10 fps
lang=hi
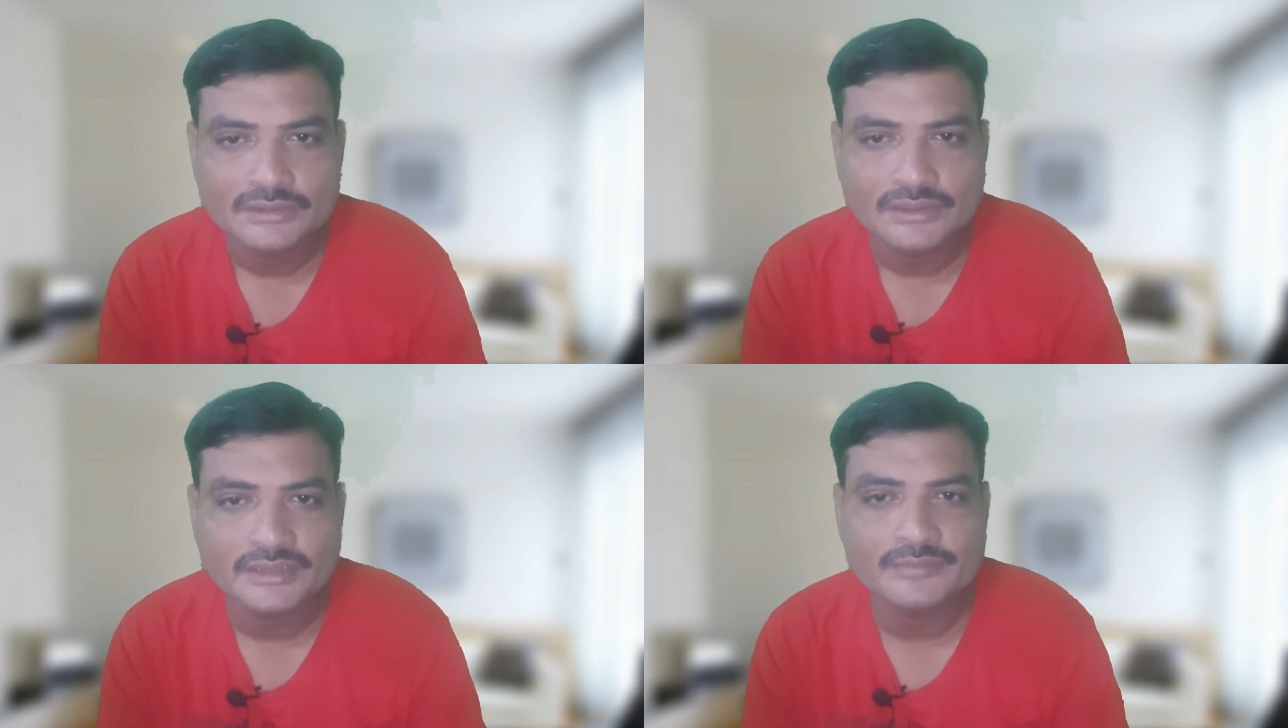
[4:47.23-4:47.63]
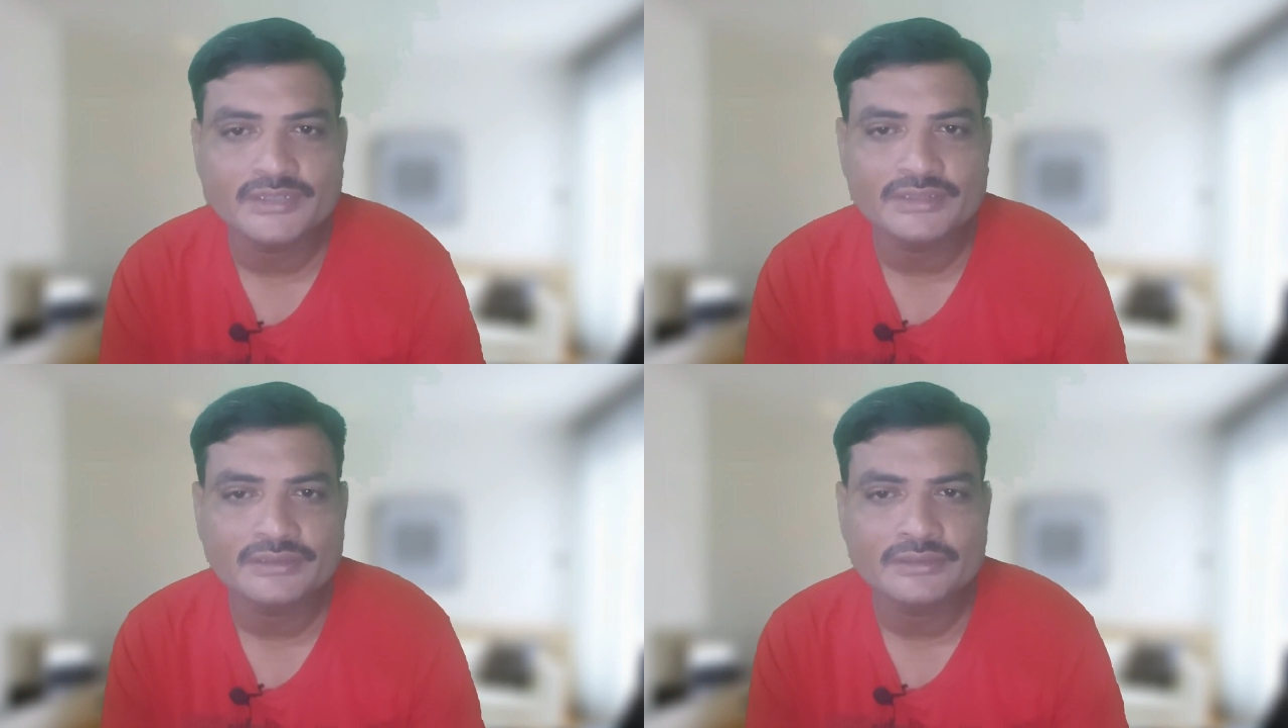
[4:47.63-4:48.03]
लेकिन
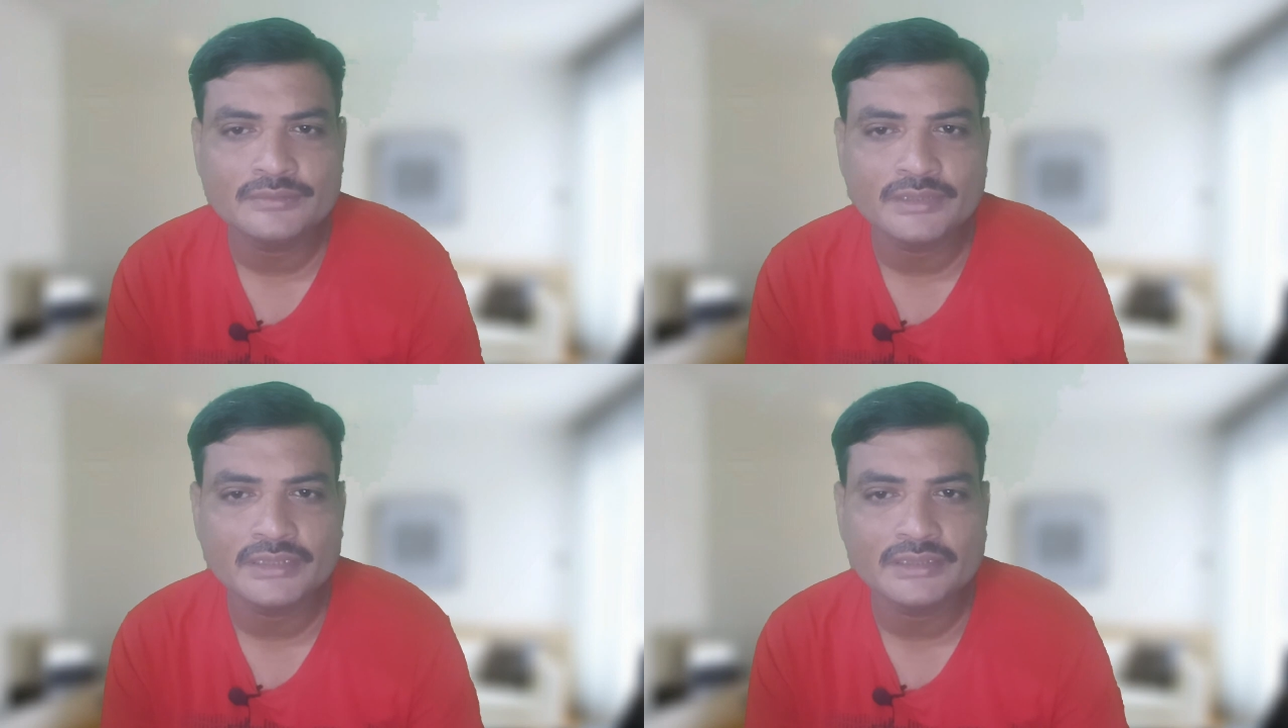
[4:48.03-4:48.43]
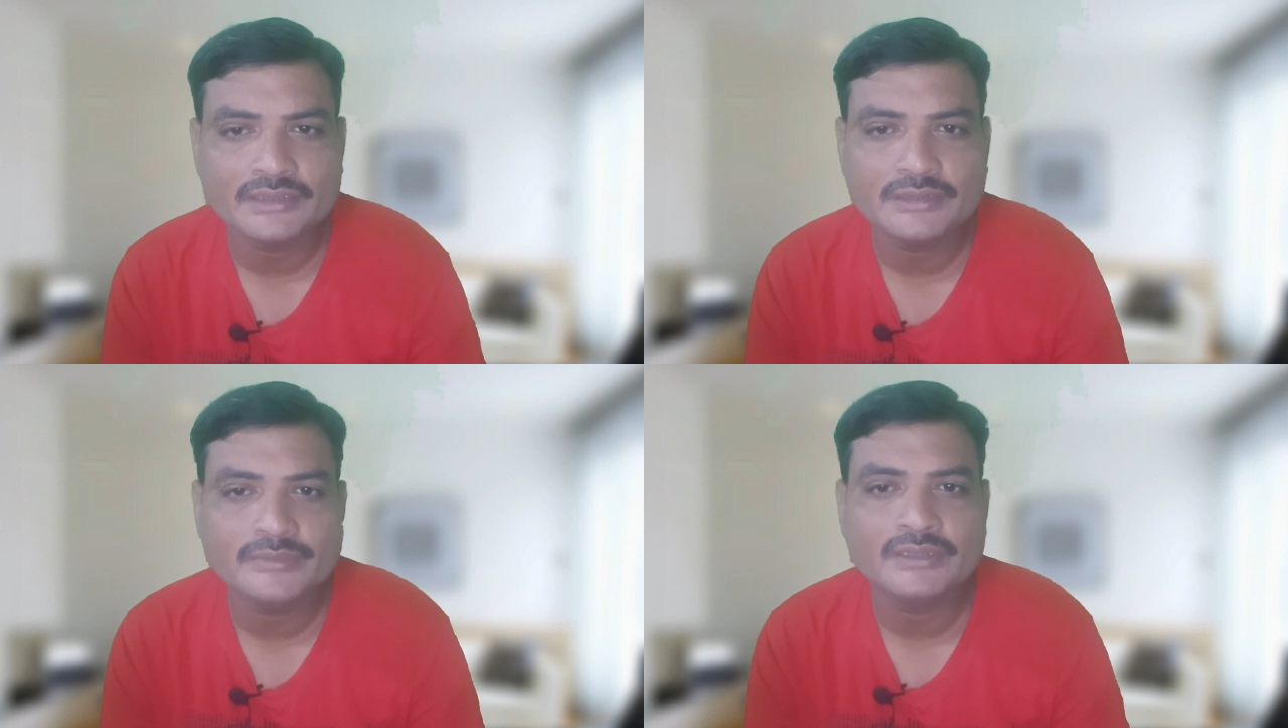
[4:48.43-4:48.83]
मेडिसिन इस्तेमाल
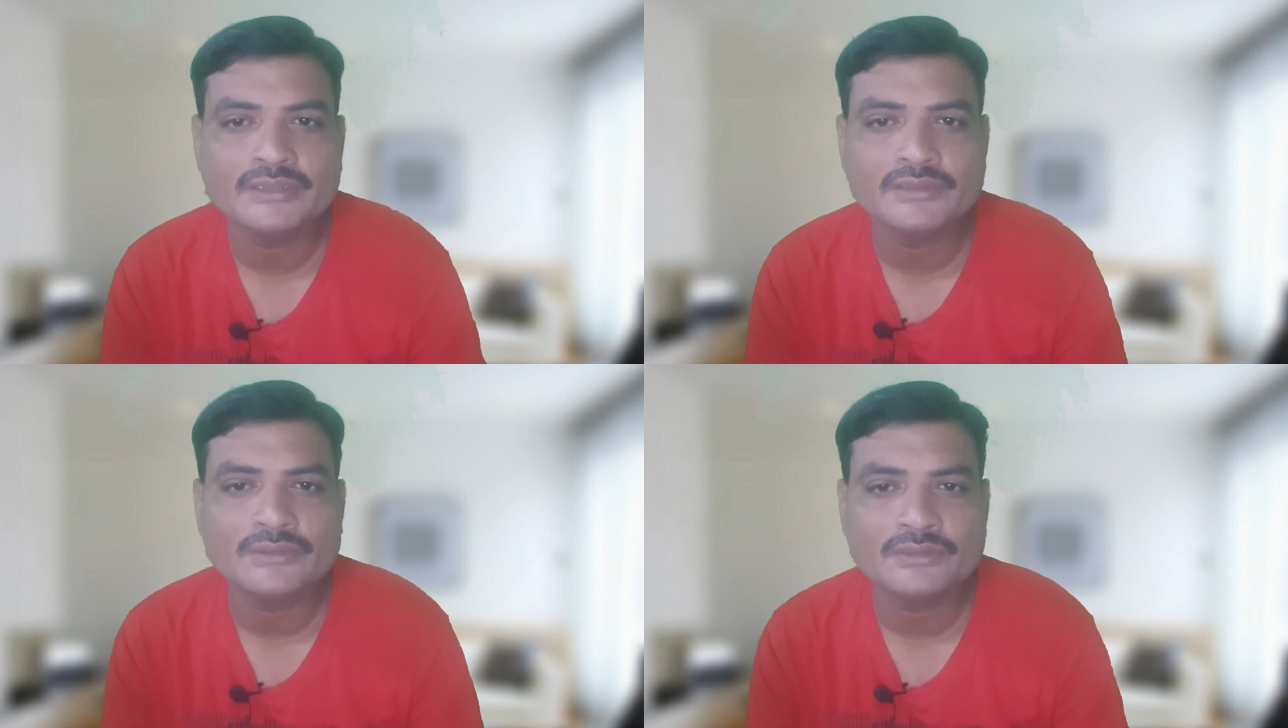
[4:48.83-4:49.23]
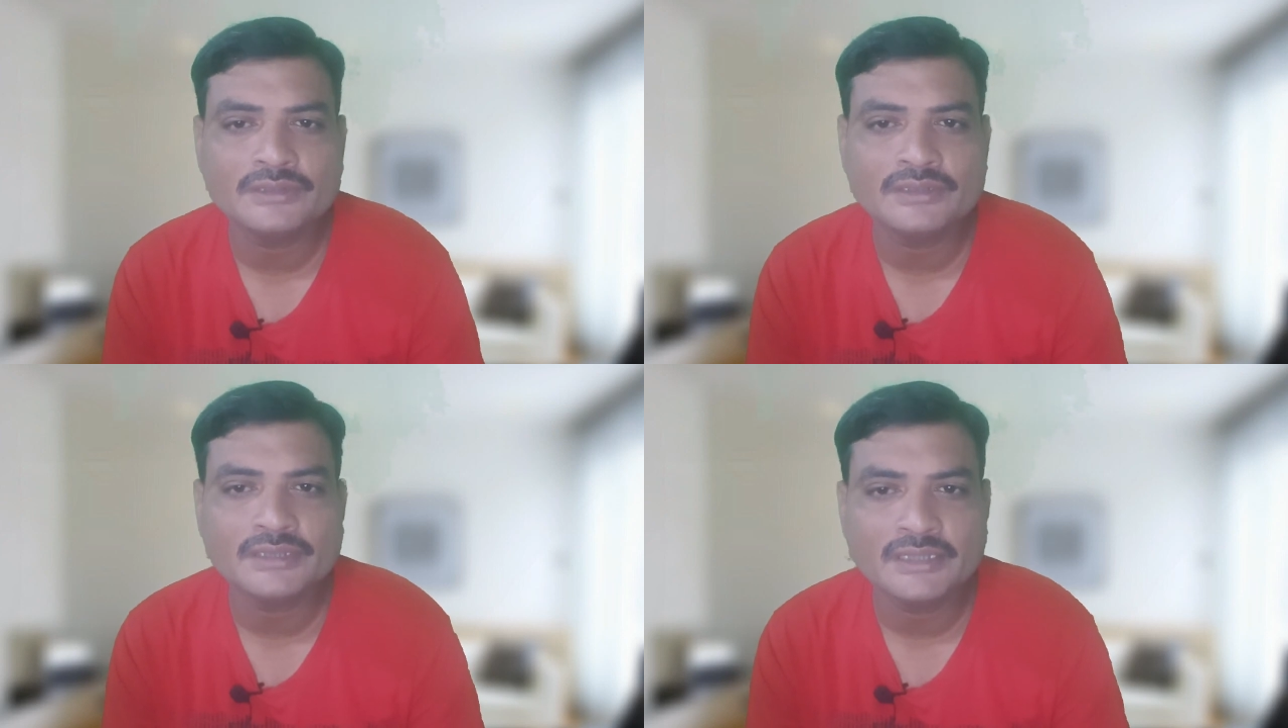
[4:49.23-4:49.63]
करने से पहले अगर
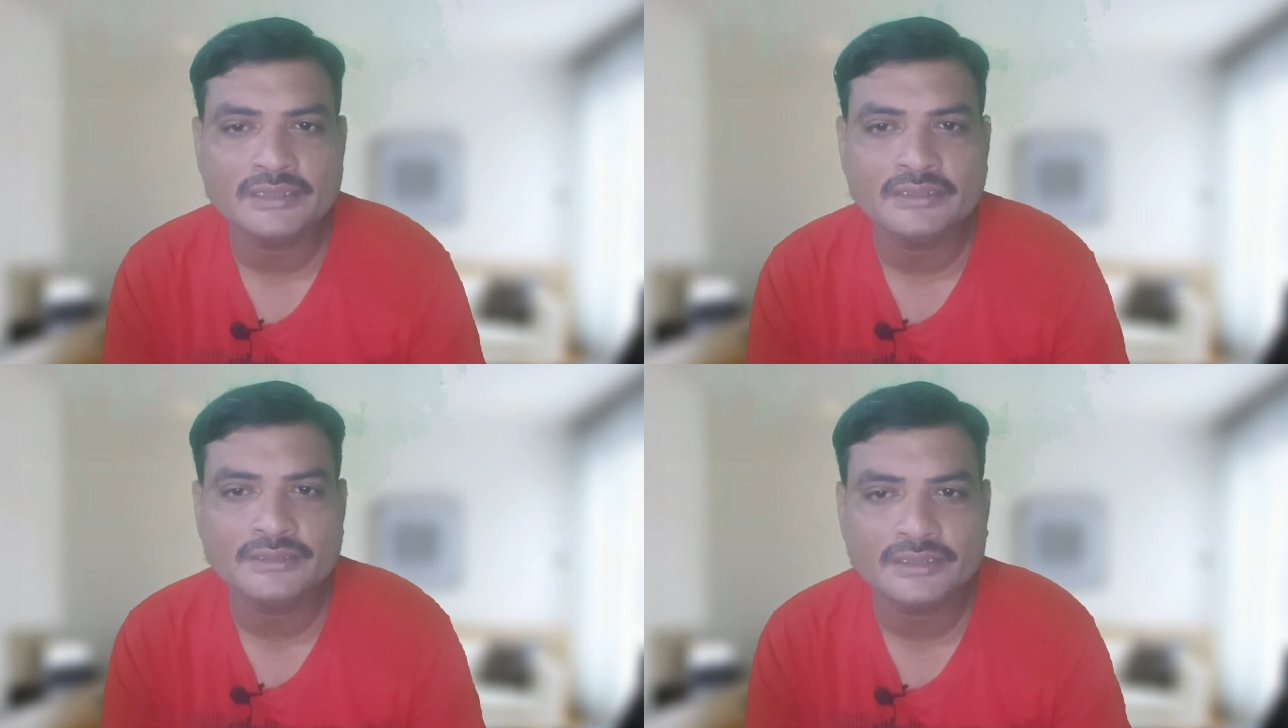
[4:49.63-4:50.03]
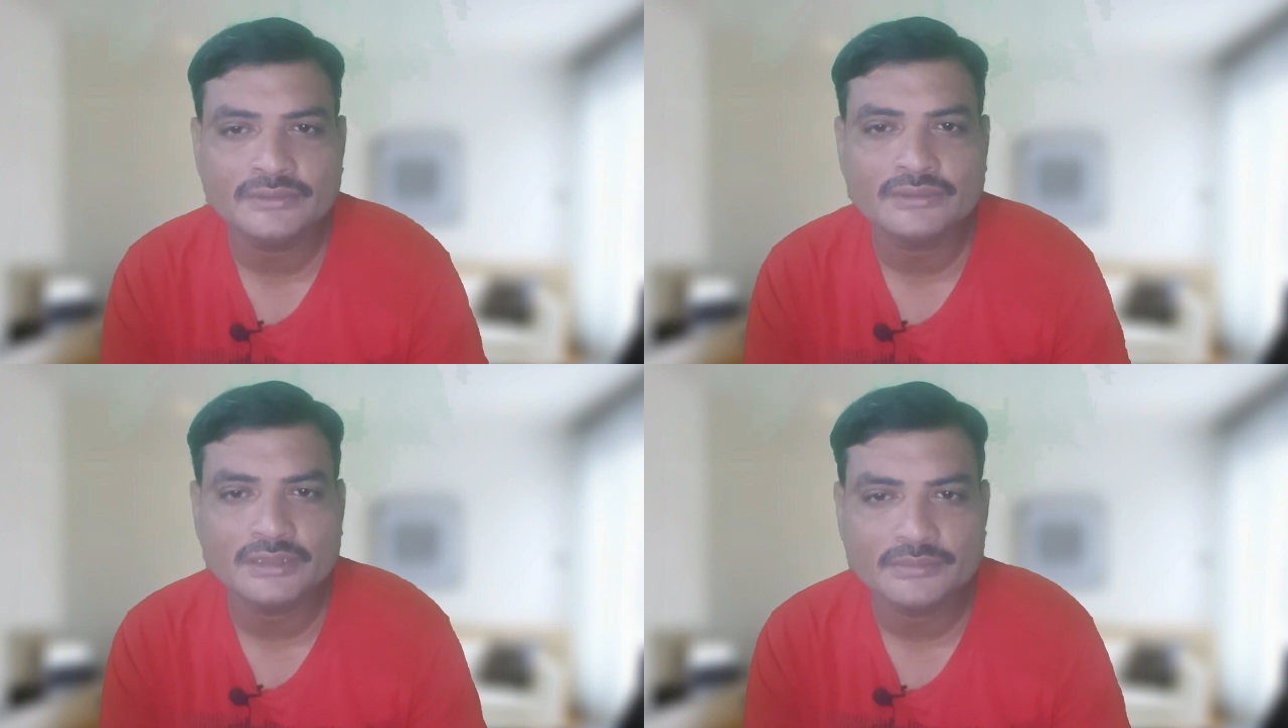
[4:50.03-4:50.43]
डॉक्टर की राय ले ली जाए
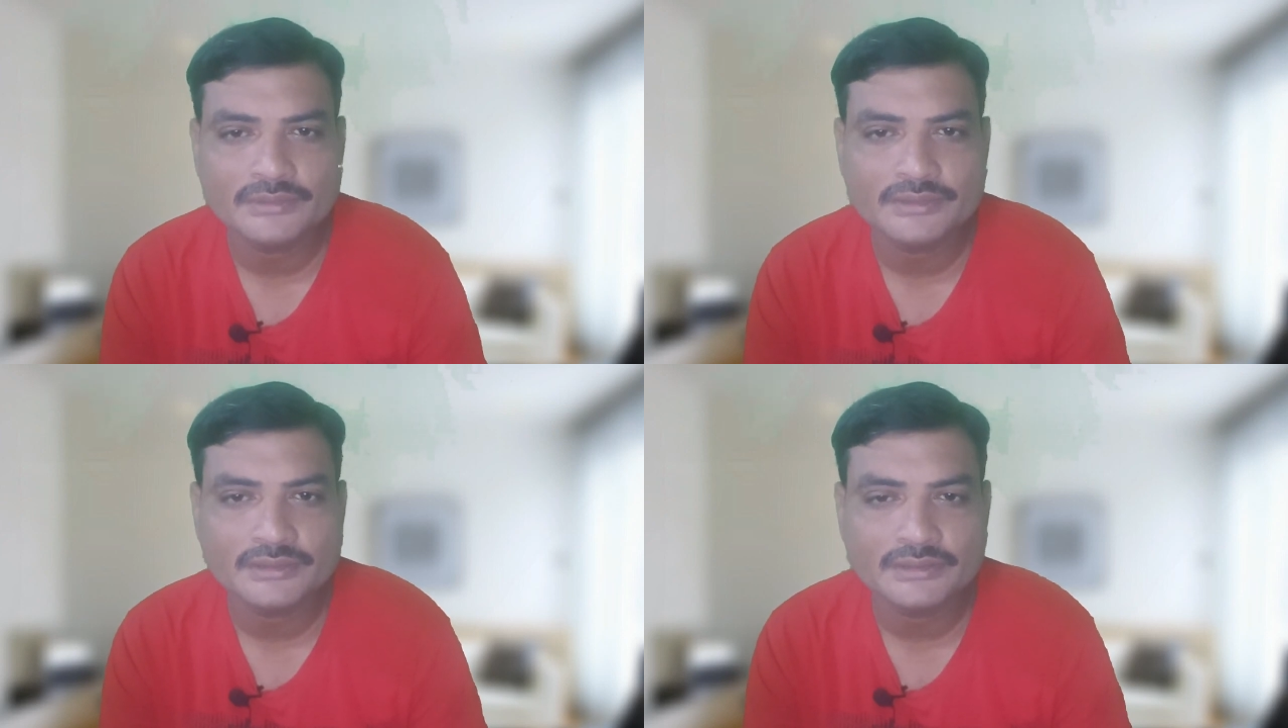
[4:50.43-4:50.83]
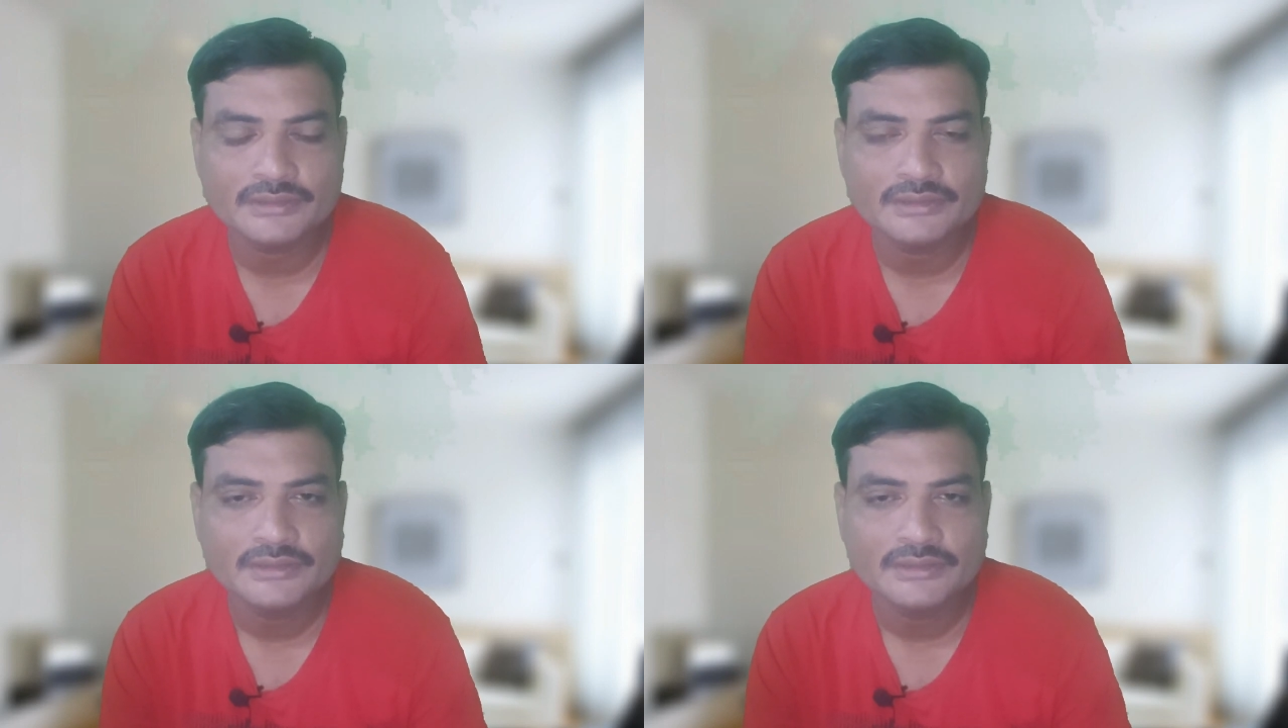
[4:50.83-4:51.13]
तो ज़्यादा बेहतर है